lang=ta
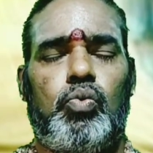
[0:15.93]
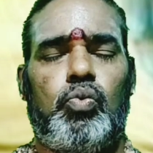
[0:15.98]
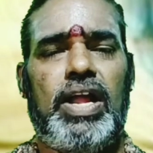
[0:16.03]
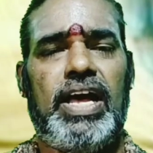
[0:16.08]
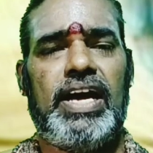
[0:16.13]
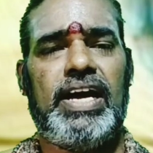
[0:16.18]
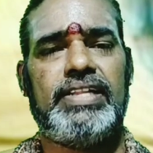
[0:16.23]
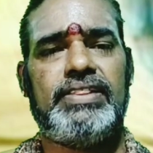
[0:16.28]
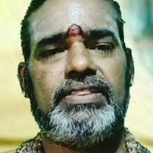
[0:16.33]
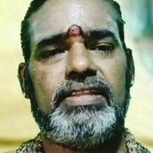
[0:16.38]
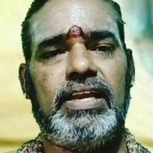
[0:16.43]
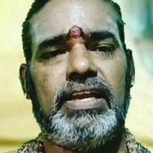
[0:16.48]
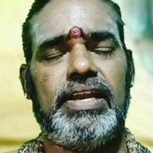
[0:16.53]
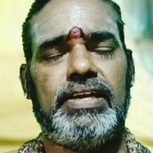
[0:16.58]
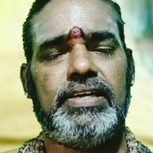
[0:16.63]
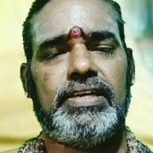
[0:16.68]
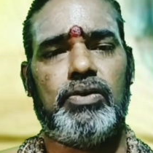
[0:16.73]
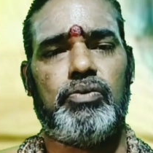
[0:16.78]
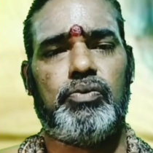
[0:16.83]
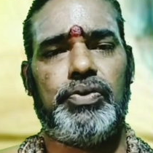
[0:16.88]
உலகத்தில்
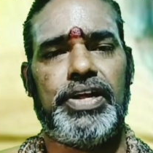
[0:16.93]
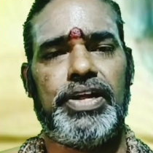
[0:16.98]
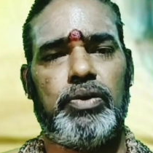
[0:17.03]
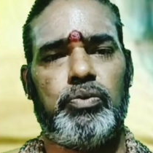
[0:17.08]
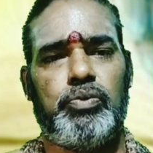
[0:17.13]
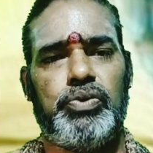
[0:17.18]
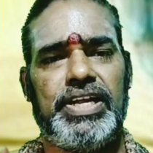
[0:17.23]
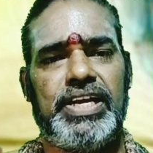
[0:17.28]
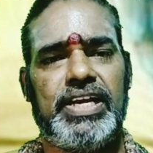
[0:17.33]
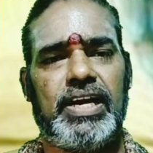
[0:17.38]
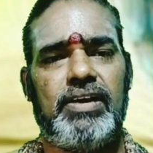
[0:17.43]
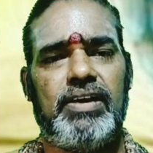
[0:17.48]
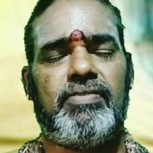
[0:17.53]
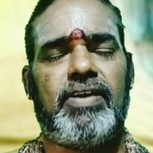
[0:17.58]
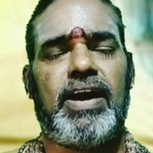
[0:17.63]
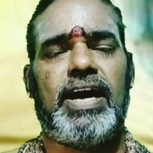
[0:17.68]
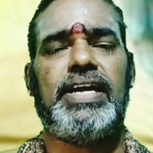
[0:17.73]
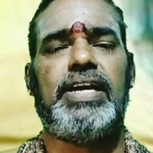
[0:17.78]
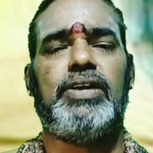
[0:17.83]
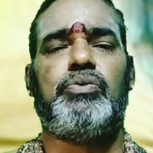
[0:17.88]
இருக்கக்கூடிய உயிர்கள்
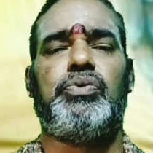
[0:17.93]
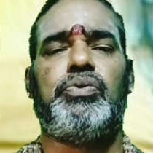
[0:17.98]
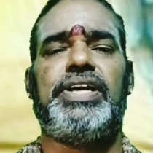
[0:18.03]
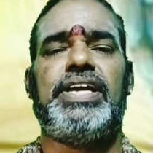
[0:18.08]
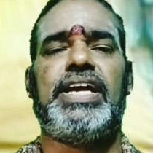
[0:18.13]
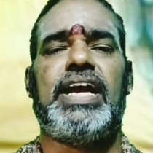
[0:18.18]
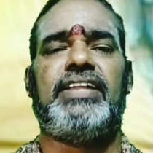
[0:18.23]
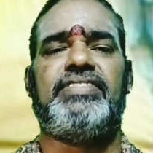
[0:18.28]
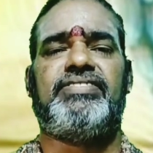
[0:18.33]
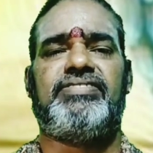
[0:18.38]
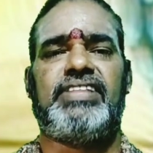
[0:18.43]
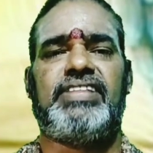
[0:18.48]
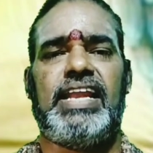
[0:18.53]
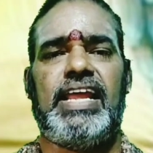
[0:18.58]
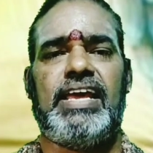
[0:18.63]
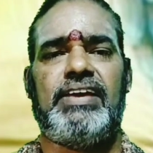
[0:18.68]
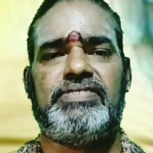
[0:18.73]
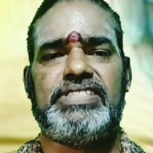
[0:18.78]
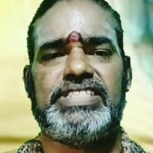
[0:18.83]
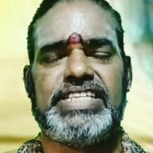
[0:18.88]
வாழக்கூடிய
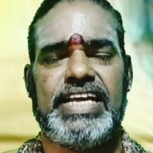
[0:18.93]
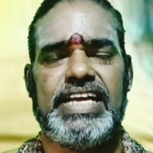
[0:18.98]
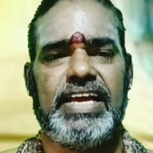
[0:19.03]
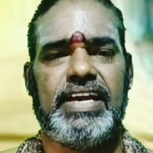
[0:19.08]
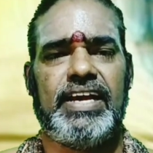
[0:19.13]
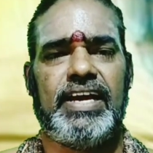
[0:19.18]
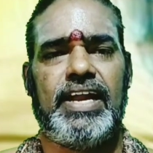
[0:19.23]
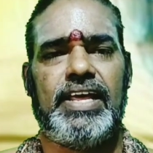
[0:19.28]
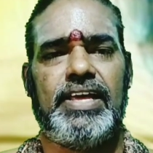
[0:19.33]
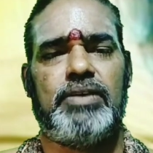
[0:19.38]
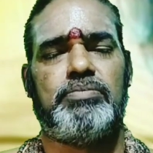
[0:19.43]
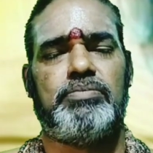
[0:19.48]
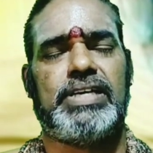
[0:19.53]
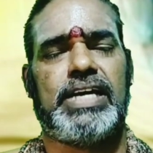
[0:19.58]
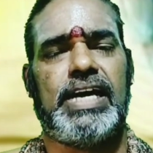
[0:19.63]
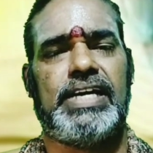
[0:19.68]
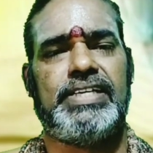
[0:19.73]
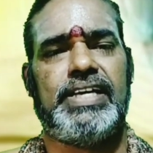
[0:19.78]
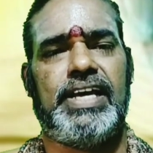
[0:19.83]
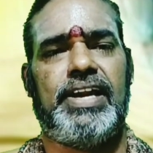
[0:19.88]
அத்தனை விஷயங்களையும்
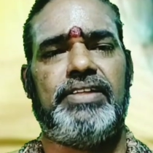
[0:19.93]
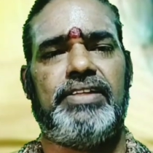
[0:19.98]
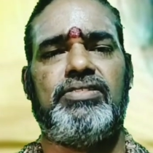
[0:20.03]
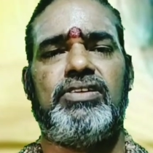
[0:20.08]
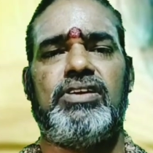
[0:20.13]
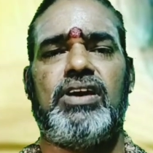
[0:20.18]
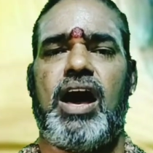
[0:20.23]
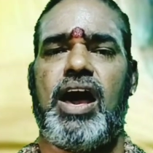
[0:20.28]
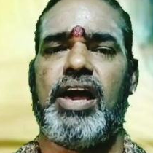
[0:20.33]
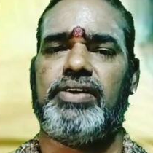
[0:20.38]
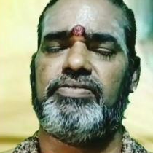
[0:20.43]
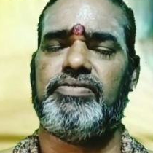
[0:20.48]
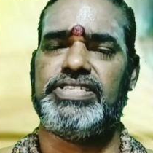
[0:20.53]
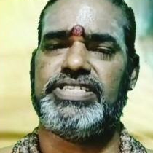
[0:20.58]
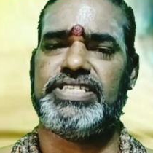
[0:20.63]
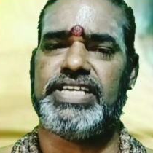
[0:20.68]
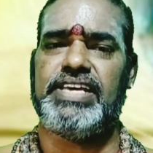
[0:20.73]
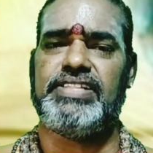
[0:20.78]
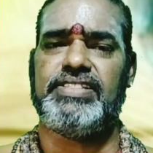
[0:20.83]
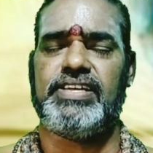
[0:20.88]
கண்டறிந்து ஆய்வு
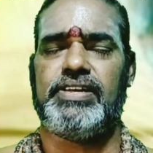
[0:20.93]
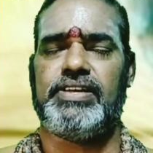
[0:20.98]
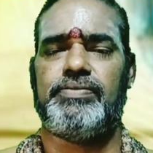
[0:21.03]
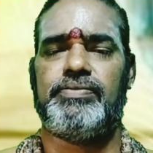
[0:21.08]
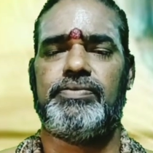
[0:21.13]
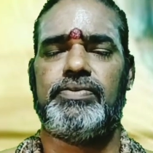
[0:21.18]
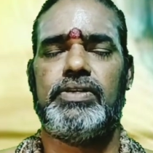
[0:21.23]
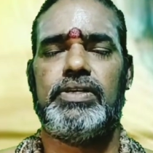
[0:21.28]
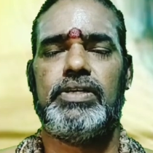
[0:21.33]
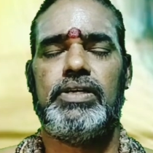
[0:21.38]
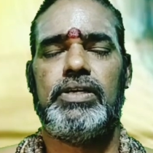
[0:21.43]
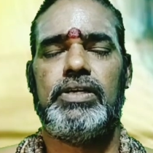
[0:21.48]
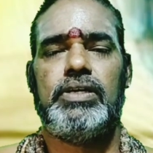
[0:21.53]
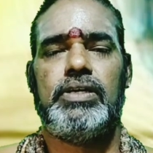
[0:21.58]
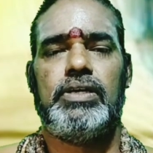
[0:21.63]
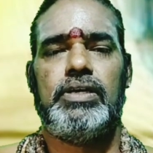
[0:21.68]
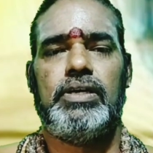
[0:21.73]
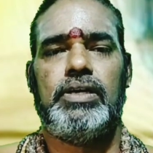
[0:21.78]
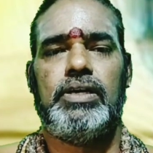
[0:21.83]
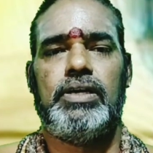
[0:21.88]
செய்து
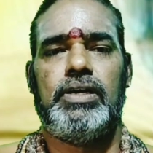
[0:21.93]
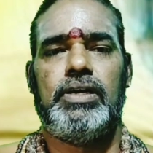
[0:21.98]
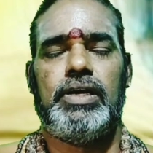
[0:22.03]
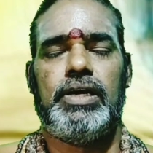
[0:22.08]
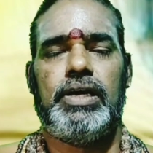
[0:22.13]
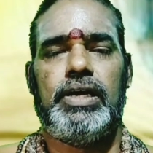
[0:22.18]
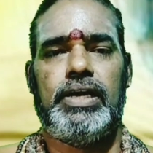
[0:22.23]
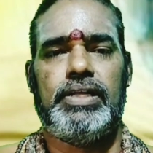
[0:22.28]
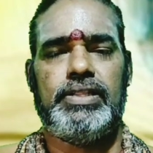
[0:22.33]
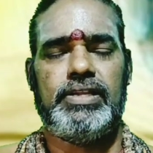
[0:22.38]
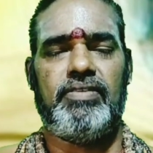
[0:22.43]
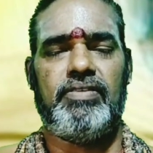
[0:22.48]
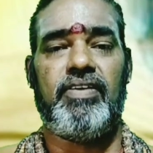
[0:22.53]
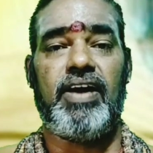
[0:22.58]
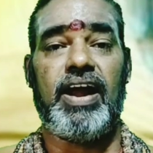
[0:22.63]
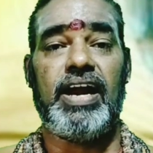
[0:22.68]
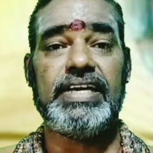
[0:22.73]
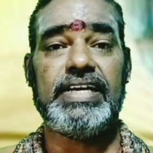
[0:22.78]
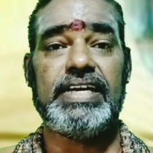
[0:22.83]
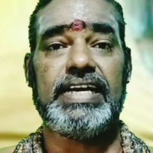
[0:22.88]
இந்த
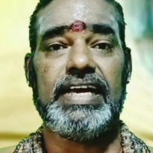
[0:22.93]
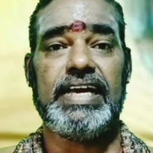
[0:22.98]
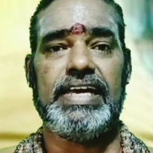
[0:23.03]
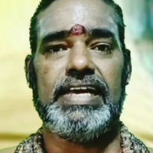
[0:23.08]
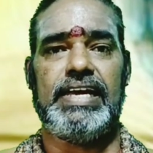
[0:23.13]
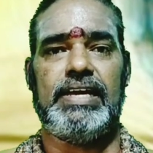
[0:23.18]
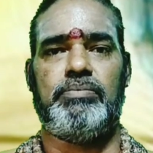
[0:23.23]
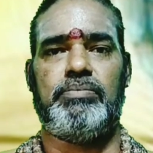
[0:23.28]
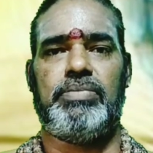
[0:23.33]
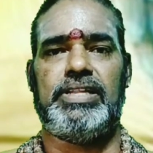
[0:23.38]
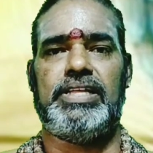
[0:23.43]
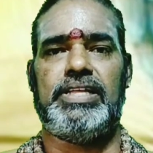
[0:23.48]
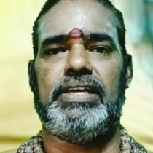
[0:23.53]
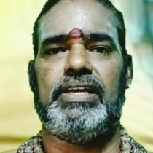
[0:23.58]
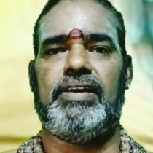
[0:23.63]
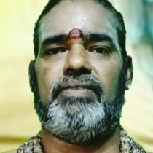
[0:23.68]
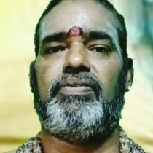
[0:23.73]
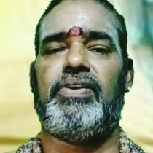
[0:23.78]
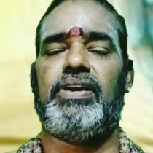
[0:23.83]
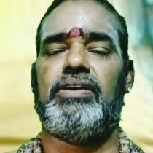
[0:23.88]
வாழ்க்கை என்பது
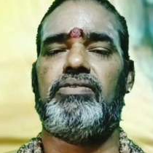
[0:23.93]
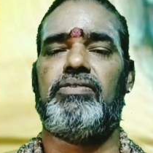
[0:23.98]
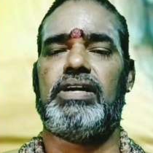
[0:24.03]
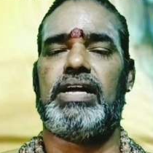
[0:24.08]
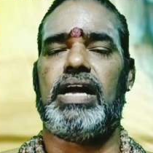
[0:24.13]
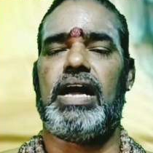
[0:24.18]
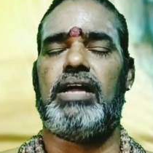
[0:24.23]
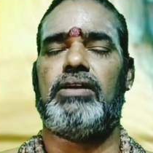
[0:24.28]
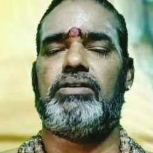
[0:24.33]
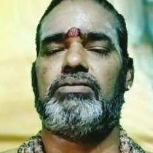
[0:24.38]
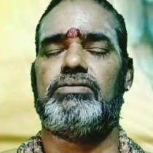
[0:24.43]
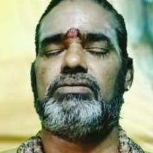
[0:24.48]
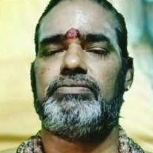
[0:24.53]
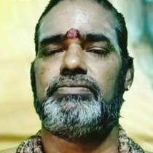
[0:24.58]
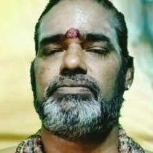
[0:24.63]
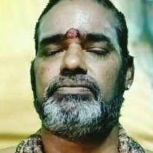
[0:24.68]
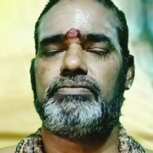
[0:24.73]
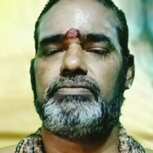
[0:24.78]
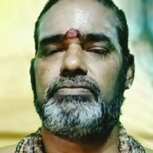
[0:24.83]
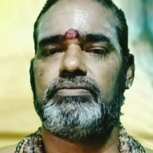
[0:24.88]
எவ்வளவு காலம்
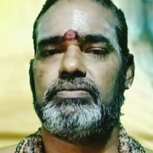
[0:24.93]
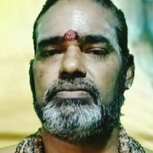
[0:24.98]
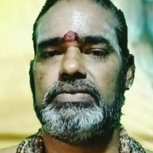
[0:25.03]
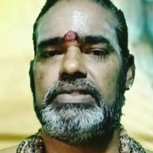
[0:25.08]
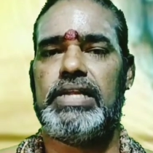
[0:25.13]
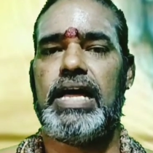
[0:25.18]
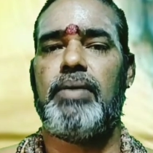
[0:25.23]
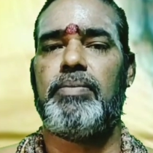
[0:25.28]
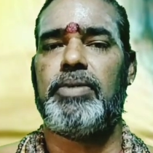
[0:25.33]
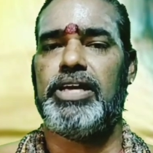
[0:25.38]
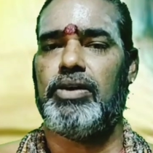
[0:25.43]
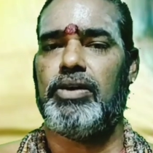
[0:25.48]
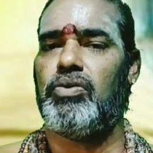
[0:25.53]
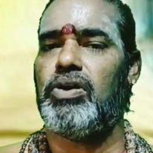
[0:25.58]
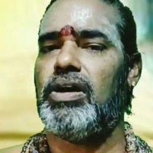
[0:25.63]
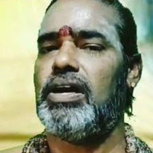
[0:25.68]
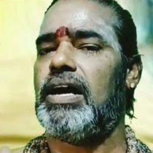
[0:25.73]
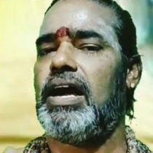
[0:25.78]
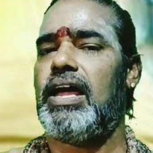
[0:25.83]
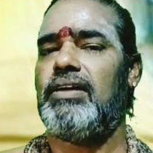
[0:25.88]
நாம
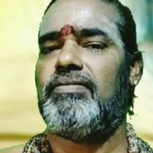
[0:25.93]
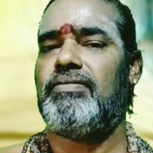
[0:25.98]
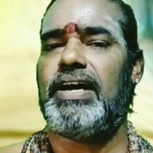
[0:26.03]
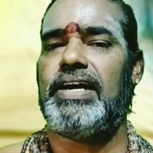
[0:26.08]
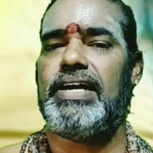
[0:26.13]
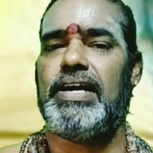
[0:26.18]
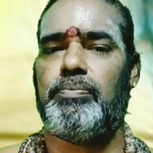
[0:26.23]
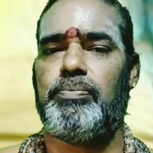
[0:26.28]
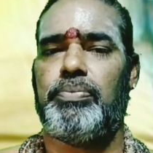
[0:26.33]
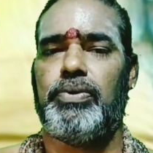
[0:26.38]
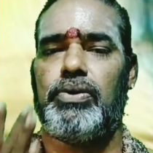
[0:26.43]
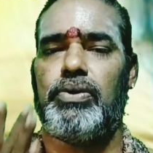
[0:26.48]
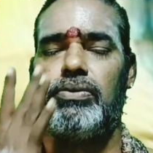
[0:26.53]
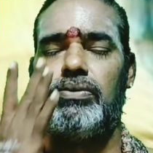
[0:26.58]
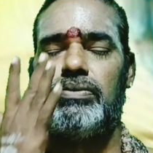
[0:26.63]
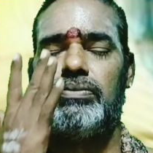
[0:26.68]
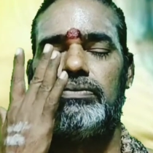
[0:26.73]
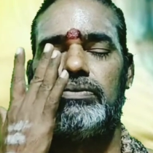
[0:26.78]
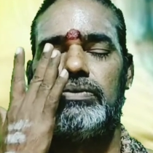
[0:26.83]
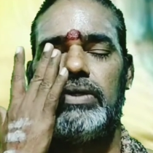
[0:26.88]
எவ்வளவு காலம் வாழப்
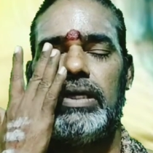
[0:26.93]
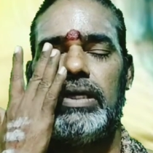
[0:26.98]
போறோம்